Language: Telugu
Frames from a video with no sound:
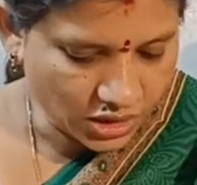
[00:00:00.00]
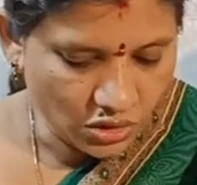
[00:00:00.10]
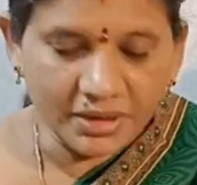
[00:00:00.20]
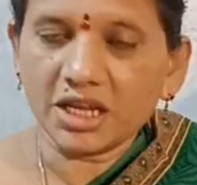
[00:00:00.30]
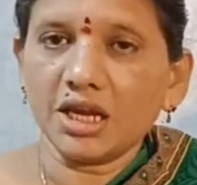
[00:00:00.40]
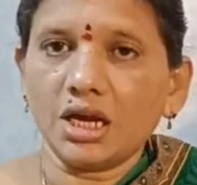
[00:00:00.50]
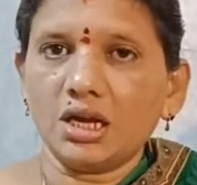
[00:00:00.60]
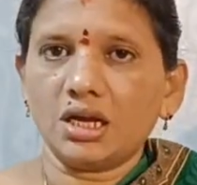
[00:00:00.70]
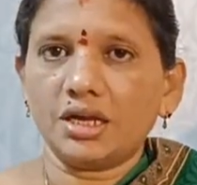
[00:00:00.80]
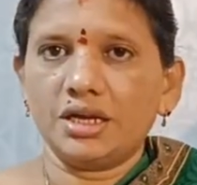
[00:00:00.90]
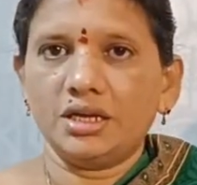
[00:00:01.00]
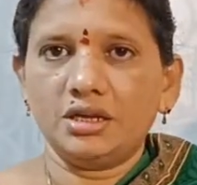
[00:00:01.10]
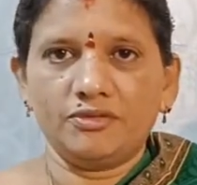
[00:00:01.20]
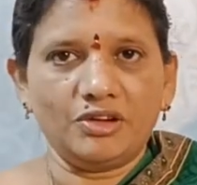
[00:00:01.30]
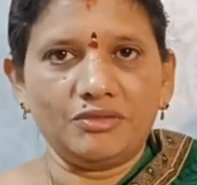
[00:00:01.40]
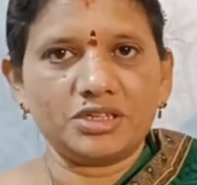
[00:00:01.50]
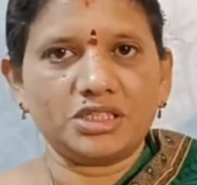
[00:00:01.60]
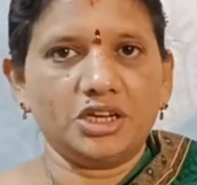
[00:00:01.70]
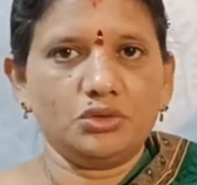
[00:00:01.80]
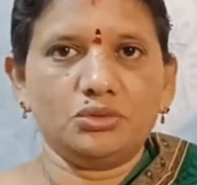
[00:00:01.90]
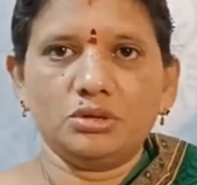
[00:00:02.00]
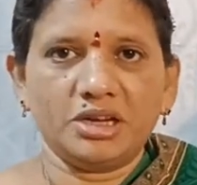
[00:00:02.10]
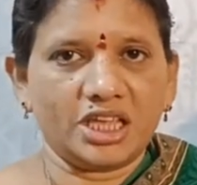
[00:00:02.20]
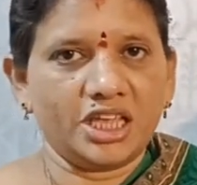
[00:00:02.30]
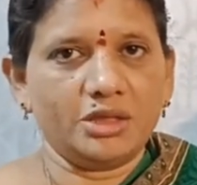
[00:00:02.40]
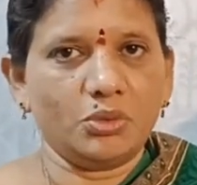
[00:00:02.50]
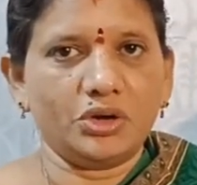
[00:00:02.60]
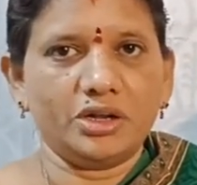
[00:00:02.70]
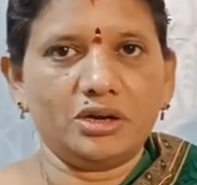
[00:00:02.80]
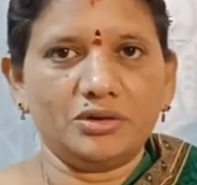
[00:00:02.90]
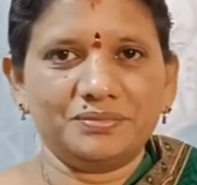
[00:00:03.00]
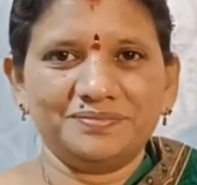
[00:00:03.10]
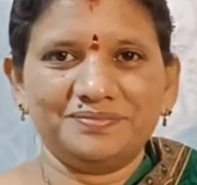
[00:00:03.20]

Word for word: కలర్లో మనకి కలంకారీ ఫ్లవర్స్ అనేది ఉంది మనకి కింద బార్డర్లో